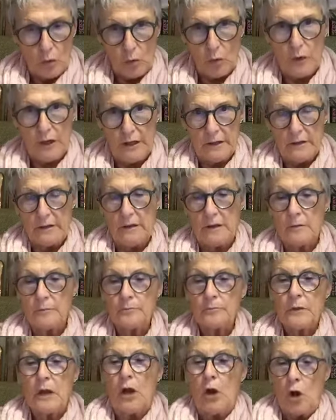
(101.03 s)

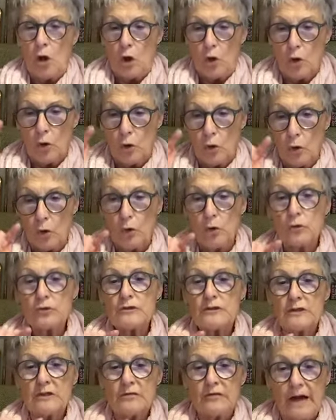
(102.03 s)
Quindi, loro
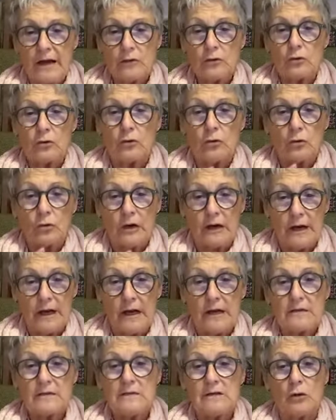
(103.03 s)
si divertono con
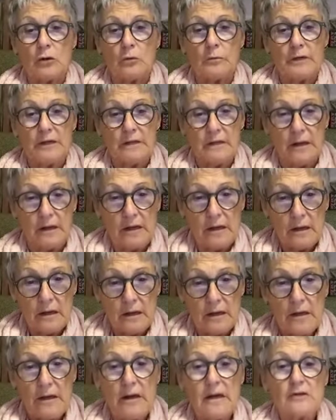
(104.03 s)
ragazzi come
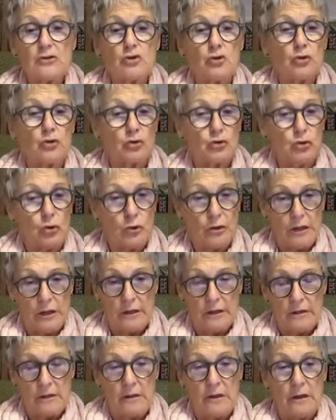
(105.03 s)
te e sono
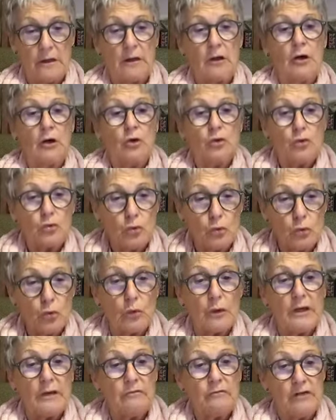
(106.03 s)
troiette.
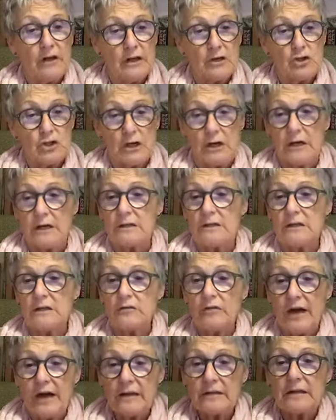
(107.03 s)
Tu, invece, che ti
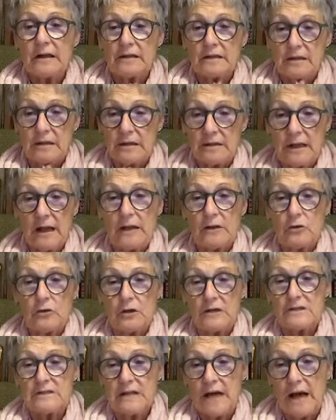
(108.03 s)
diverti
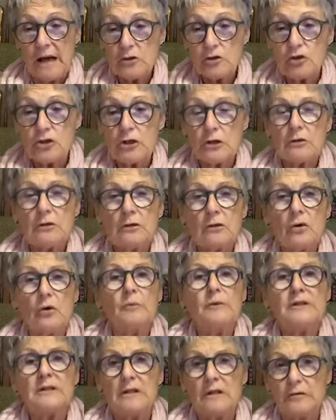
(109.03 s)
altrettanto a starci,
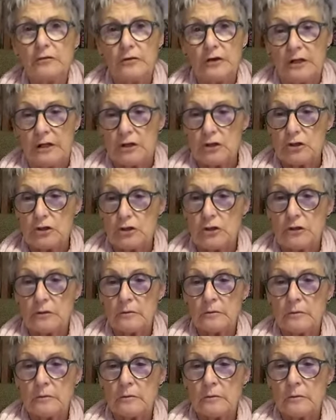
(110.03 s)
come ti definisci?
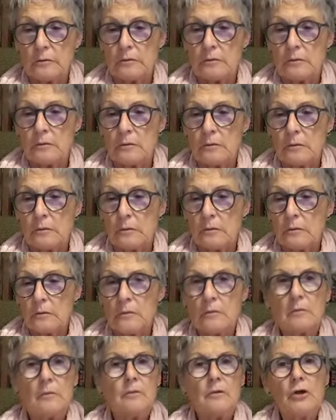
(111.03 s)

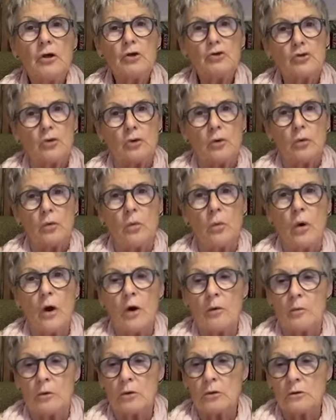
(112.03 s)
Io sono un
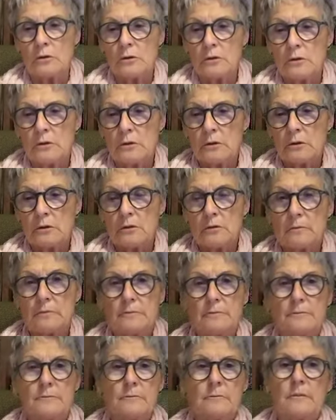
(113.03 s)
uomo.
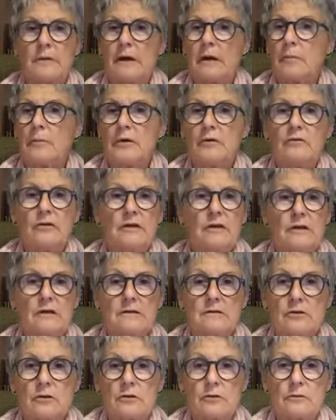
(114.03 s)

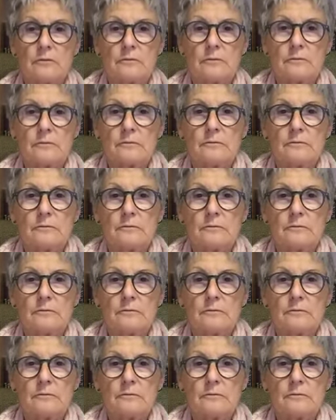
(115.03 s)
Rabbrividisco.